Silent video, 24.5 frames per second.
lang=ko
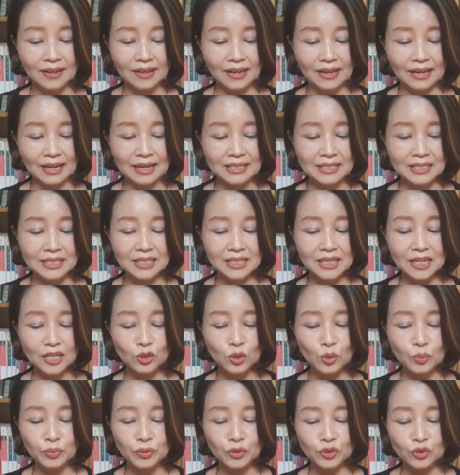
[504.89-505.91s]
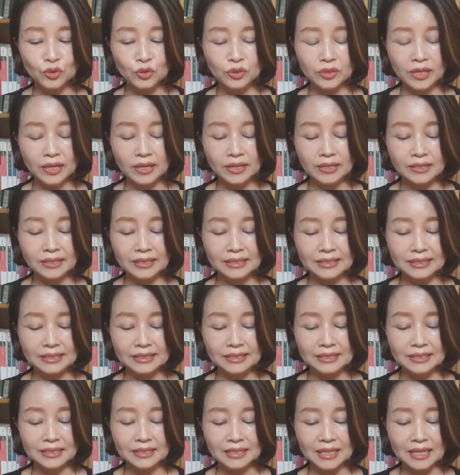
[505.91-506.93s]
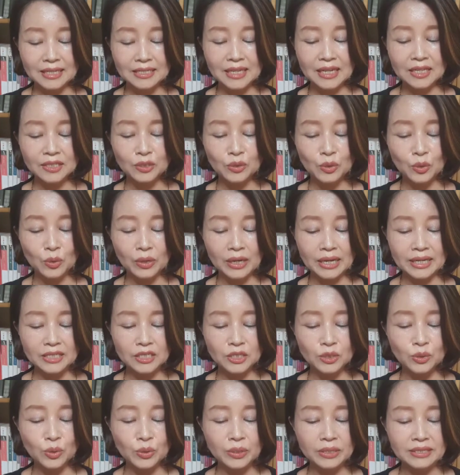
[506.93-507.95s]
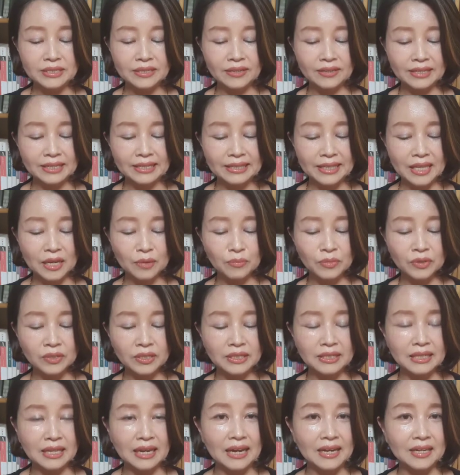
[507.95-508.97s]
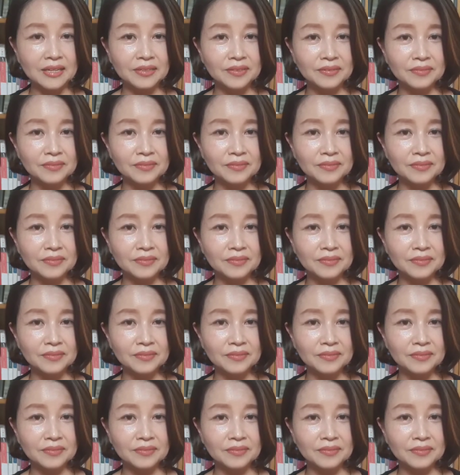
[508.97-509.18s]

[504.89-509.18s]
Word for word: 가치가 높은 주택을 자산으로 가지고 있었기 때문이다.